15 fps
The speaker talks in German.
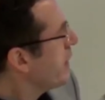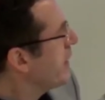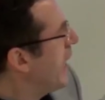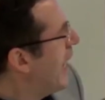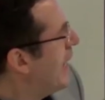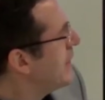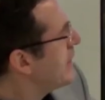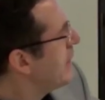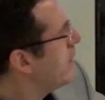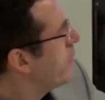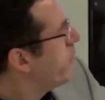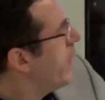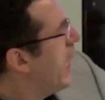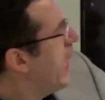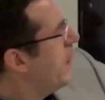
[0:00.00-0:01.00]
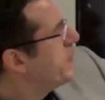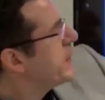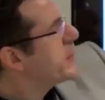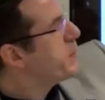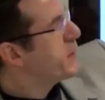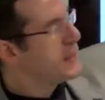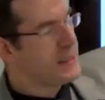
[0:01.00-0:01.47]
die einzelnen Farben,
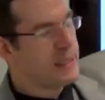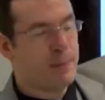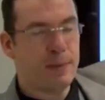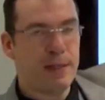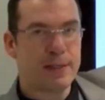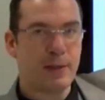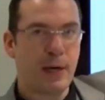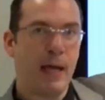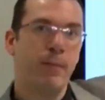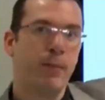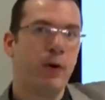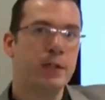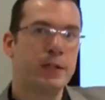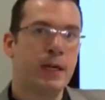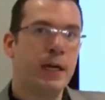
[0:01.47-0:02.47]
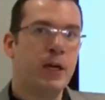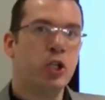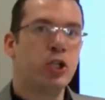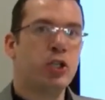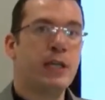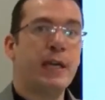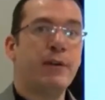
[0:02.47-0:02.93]
das Prinzip des Rainbows
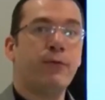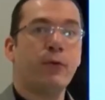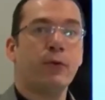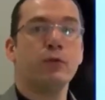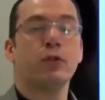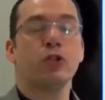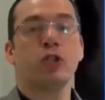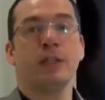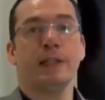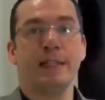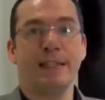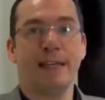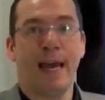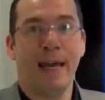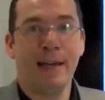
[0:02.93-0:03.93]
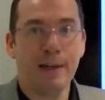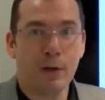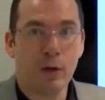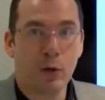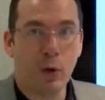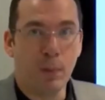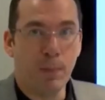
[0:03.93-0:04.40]
steht für unterschiedliche
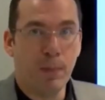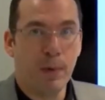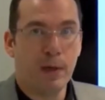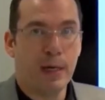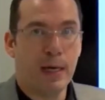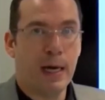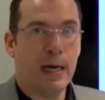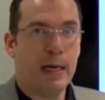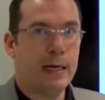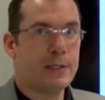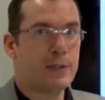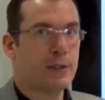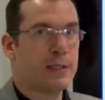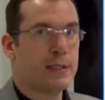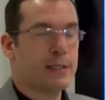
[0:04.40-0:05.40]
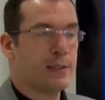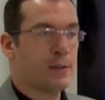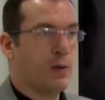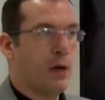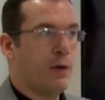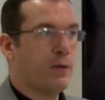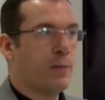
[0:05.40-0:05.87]
Händlergruppen. Ja, also das ist
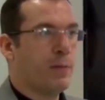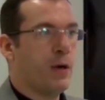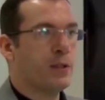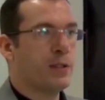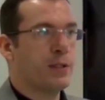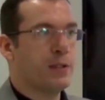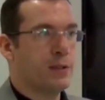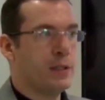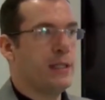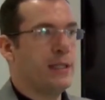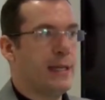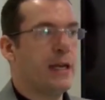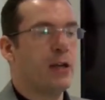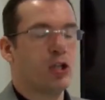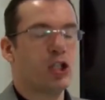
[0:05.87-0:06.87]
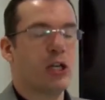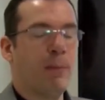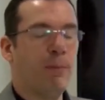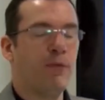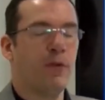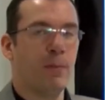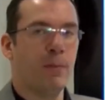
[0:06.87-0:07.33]
so aufgebaut, dass die Idee
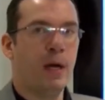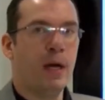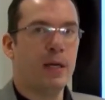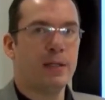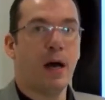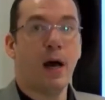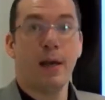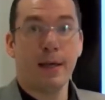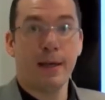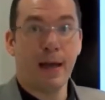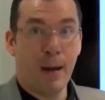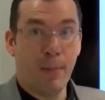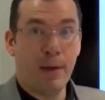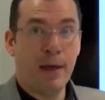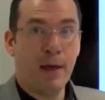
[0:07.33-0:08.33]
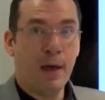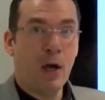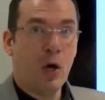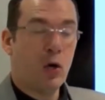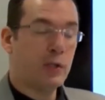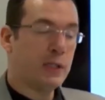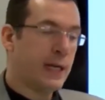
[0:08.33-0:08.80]
stammt vom Darley Gabi
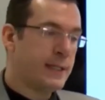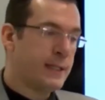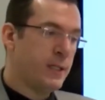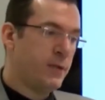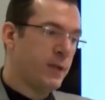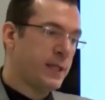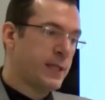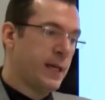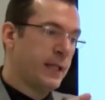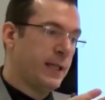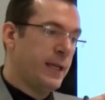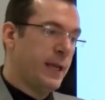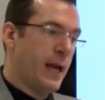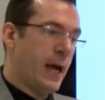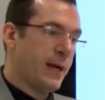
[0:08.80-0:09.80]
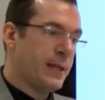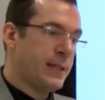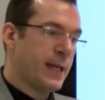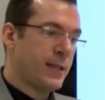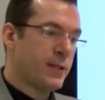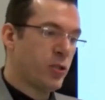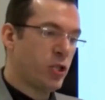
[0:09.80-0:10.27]
und hat sich, wie gesagt, in den
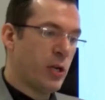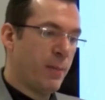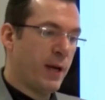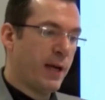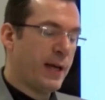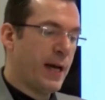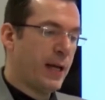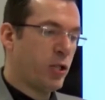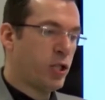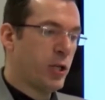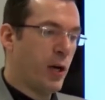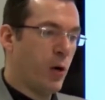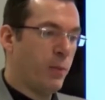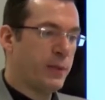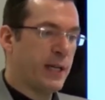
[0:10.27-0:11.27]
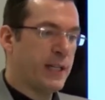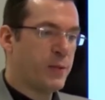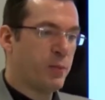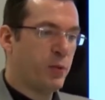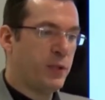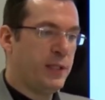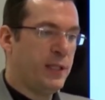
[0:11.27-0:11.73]
angelsächsisch-amerikanischen Raum
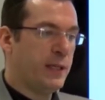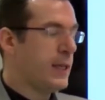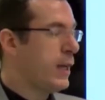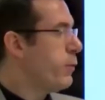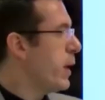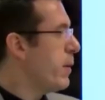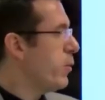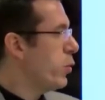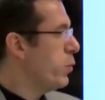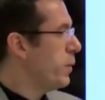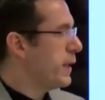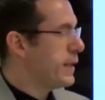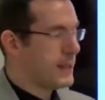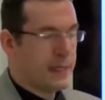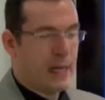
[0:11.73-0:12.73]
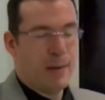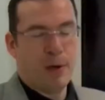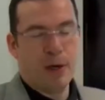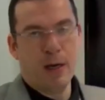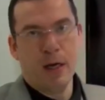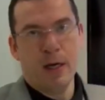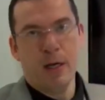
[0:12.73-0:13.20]
transportiert. Der Rainbow übrigens
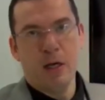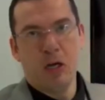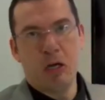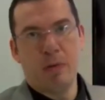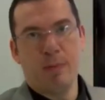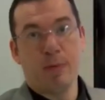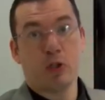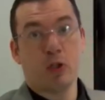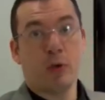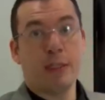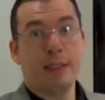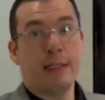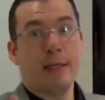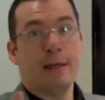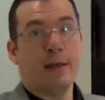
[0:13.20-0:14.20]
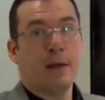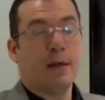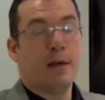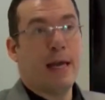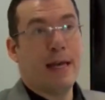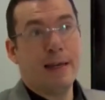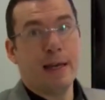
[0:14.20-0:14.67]
selber ähm, schon in den
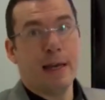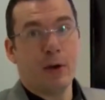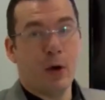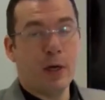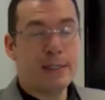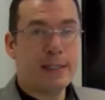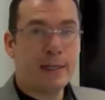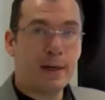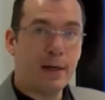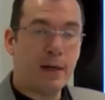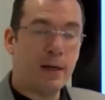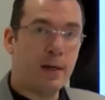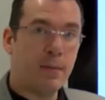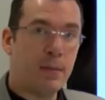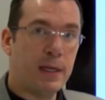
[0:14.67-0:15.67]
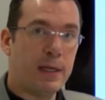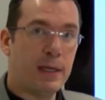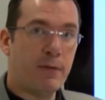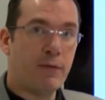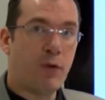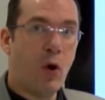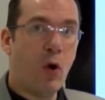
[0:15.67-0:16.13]
Ende der 90er ähm, in
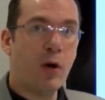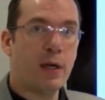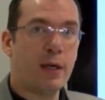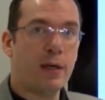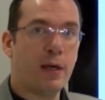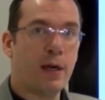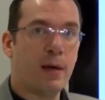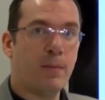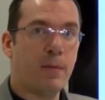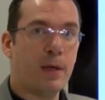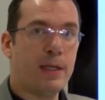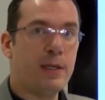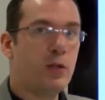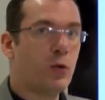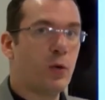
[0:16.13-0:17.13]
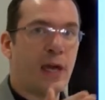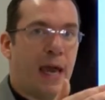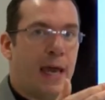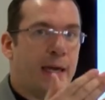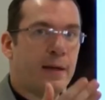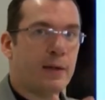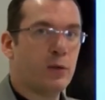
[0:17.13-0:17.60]
den Foren ähm, in
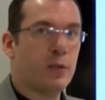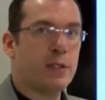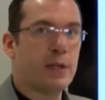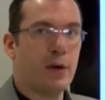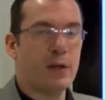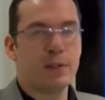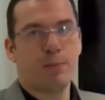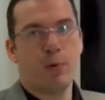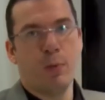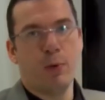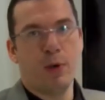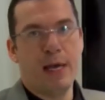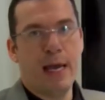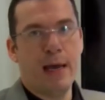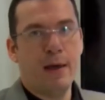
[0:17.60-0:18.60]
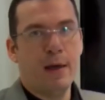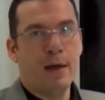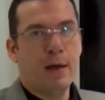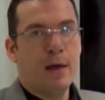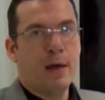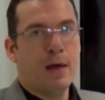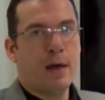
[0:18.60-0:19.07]
UK durchaus populär.
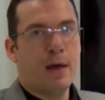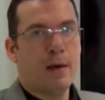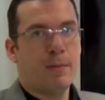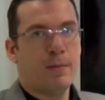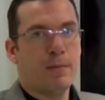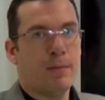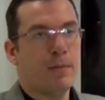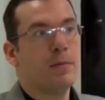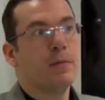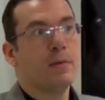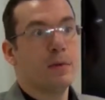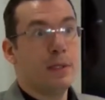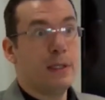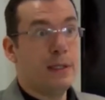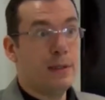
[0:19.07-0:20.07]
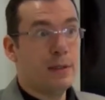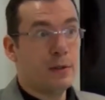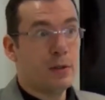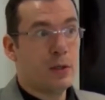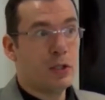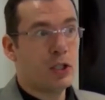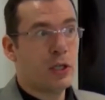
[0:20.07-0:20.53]
Ähm, hier in
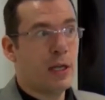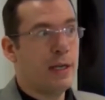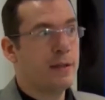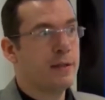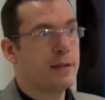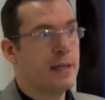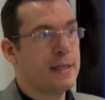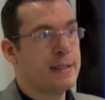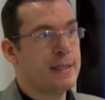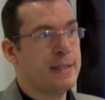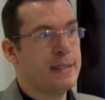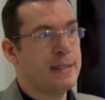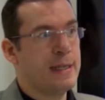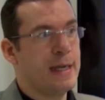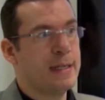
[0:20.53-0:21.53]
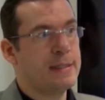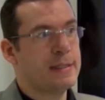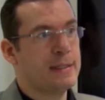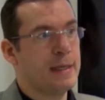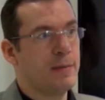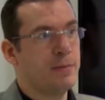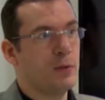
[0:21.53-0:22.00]
Deutschland tatsächlich
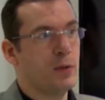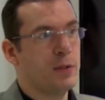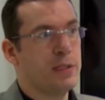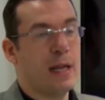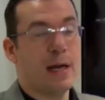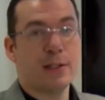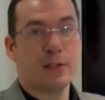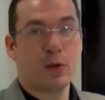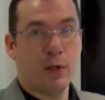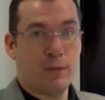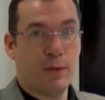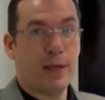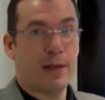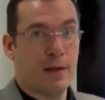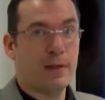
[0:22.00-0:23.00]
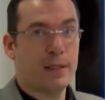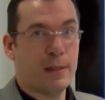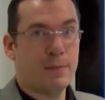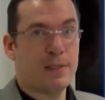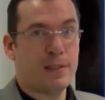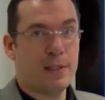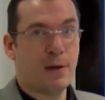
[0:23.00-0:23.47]
erst ähm, durch Lars Gottwig,
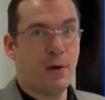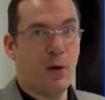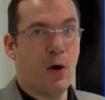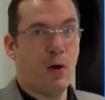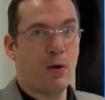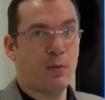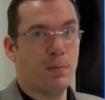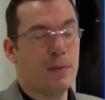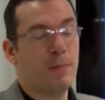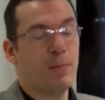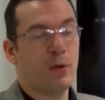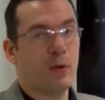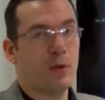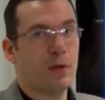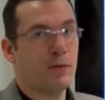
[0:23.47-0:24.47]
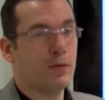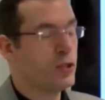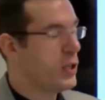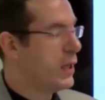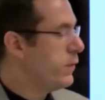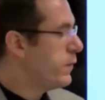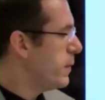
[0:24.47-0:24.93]
dem COO und Mitbegründer von
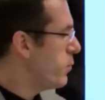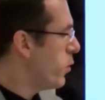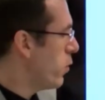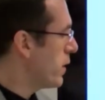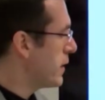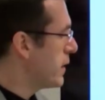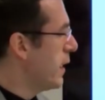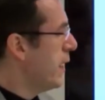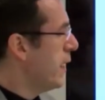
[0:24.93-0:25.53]
JFD Brokers,